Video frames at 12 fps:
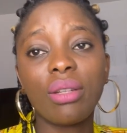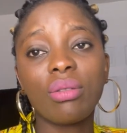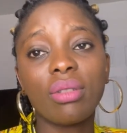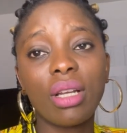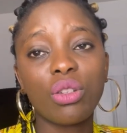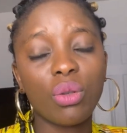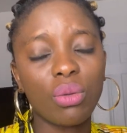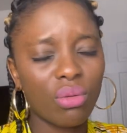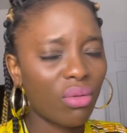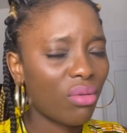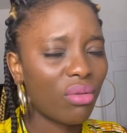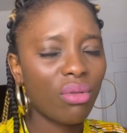Et tout ça,
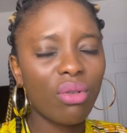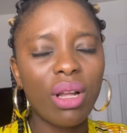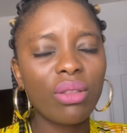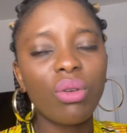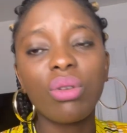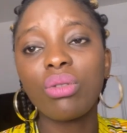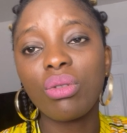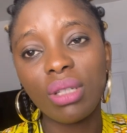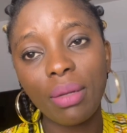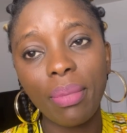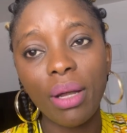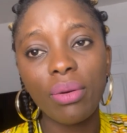à Toronto, ce
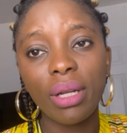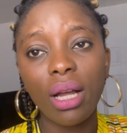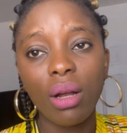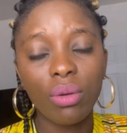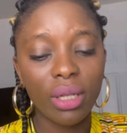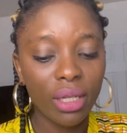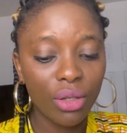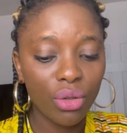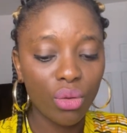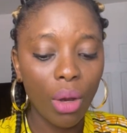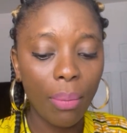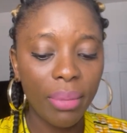n'est pas le cas, ok?
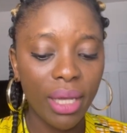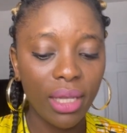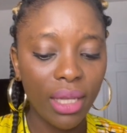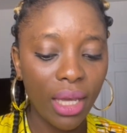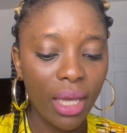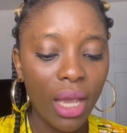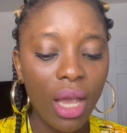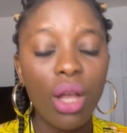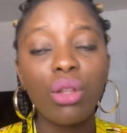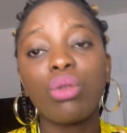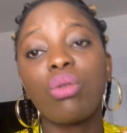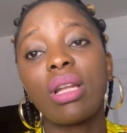Tu dois payer
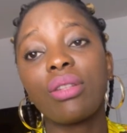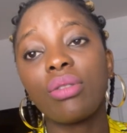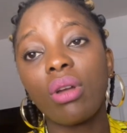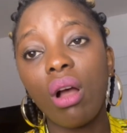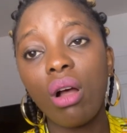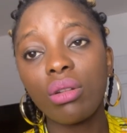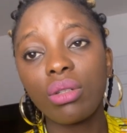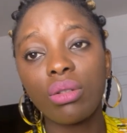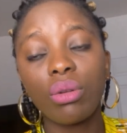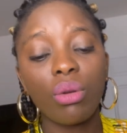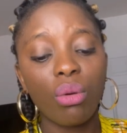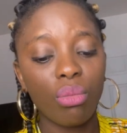ton assurance
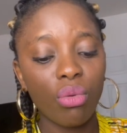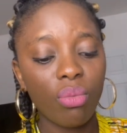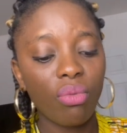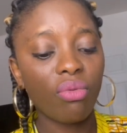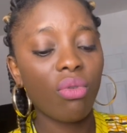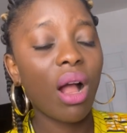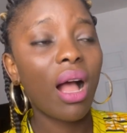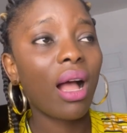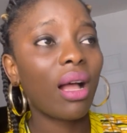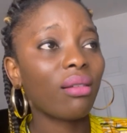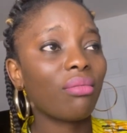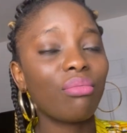pour
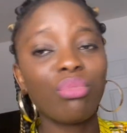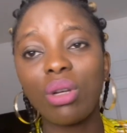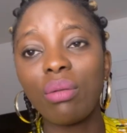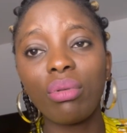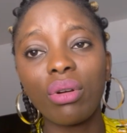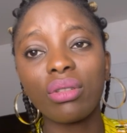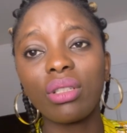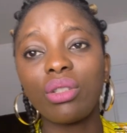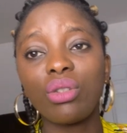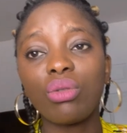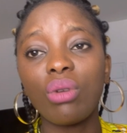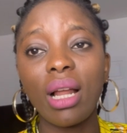pouvoir, peu importe si
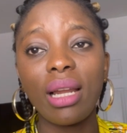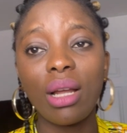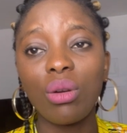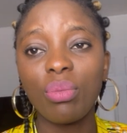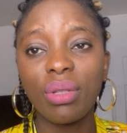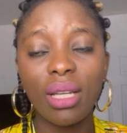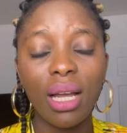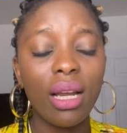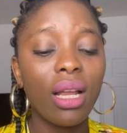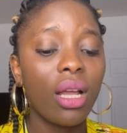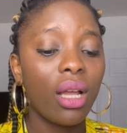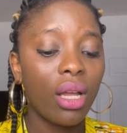tu dois aller à l'hôpital,
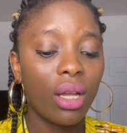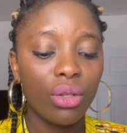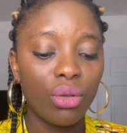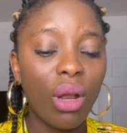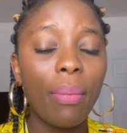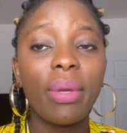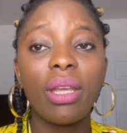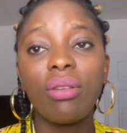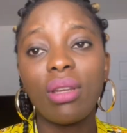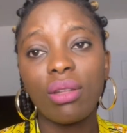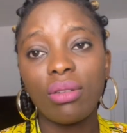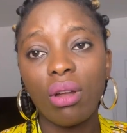tu dois payer
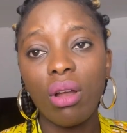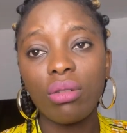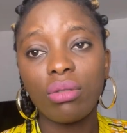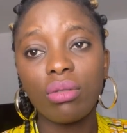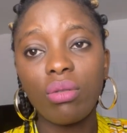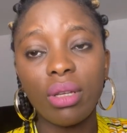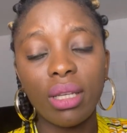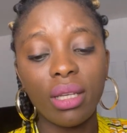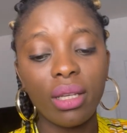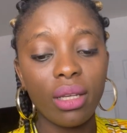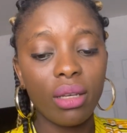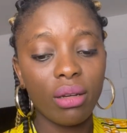une assurance, ok?
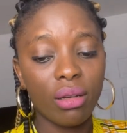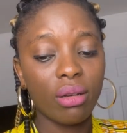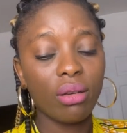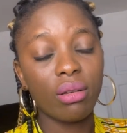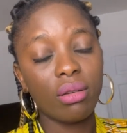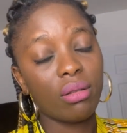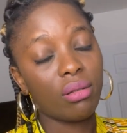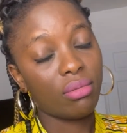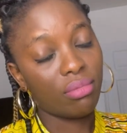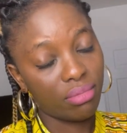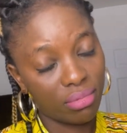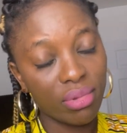Euh,
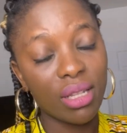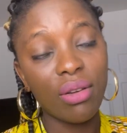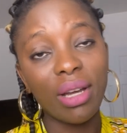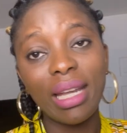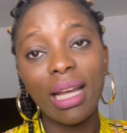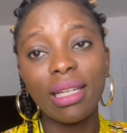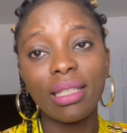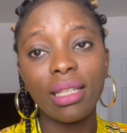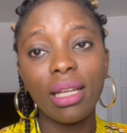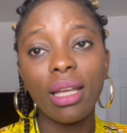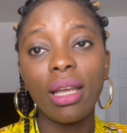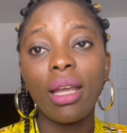c'est une
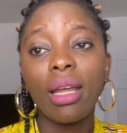réalité.